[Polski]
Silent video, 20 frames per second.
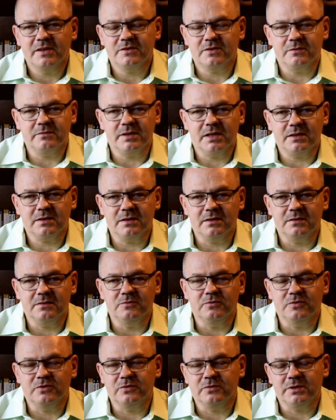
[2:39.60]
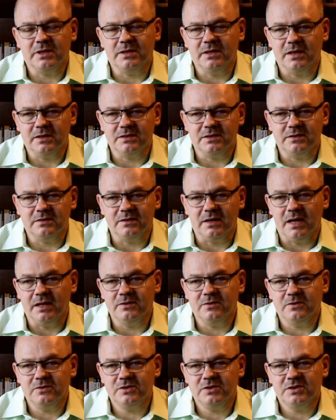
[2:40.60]
Są takie uczucia jak
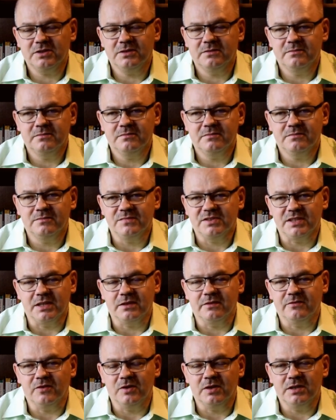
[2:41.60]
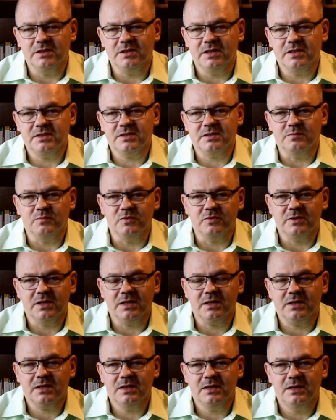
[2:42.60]
radość, zadowolenie,
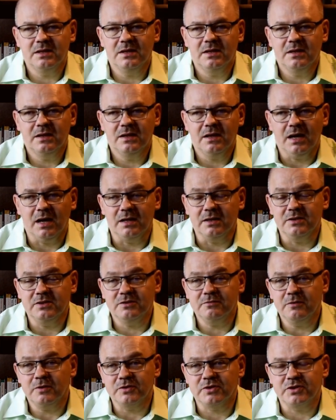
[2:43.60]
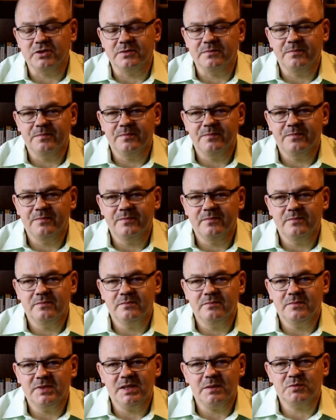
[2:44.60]
smutek, ale i złość.
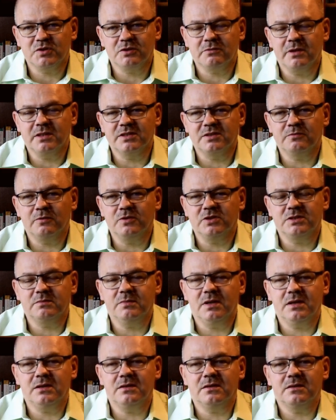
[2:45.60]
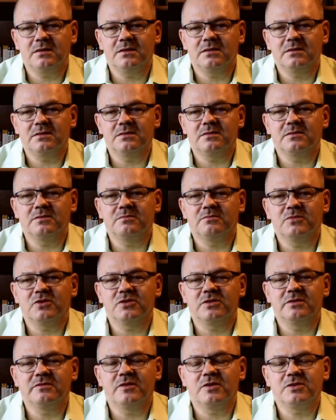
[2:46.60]
I na przykład złość ma
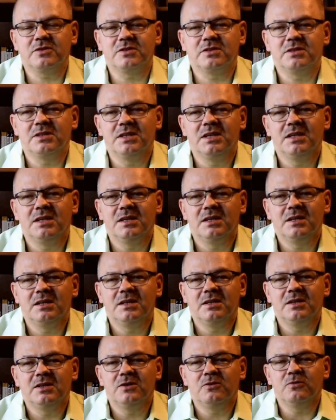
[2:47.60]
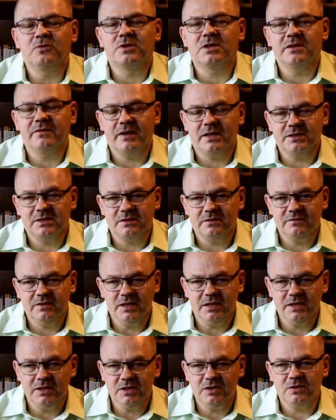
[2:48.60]
możliwość ukrywać
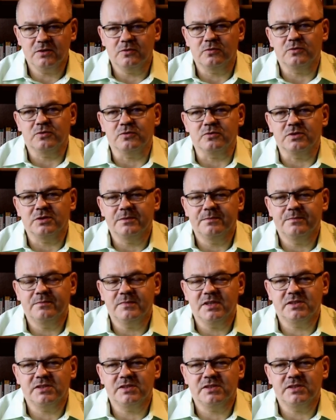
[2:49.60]
wiele innych uczuć.